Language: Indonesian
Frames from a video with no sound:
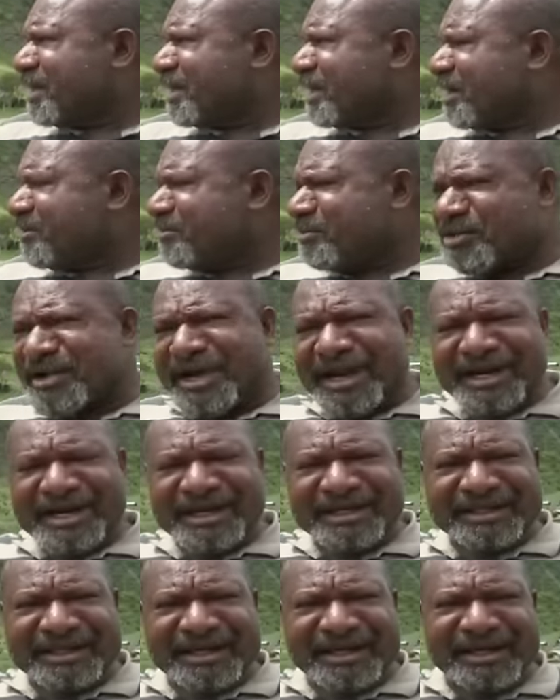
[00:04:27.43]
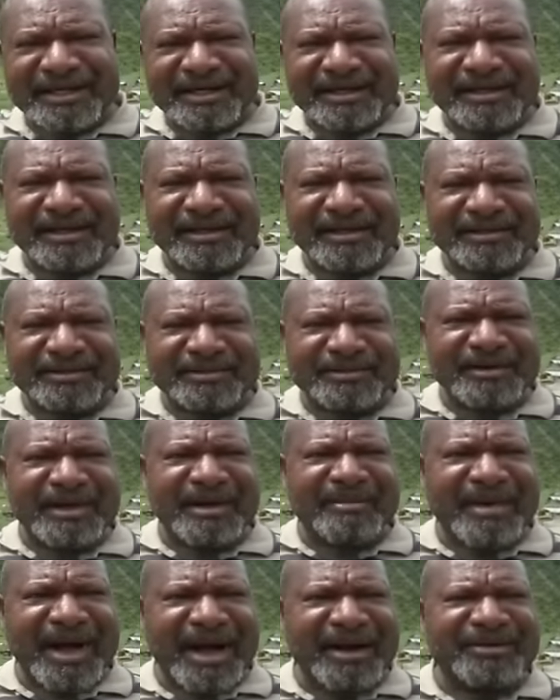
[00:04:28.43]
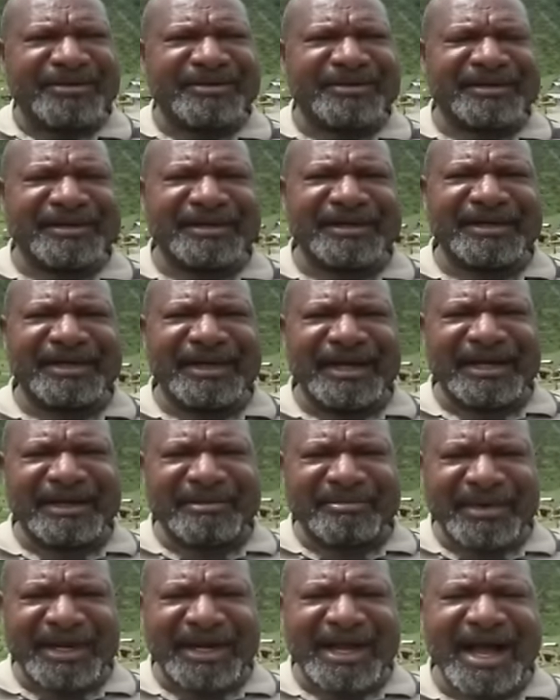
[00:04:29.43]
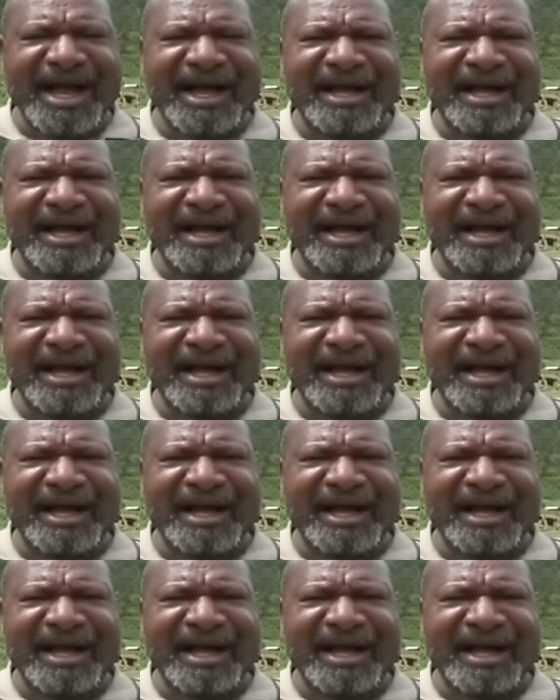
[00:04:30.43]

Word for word: Kemudian listrik sudah bangun dengan Mega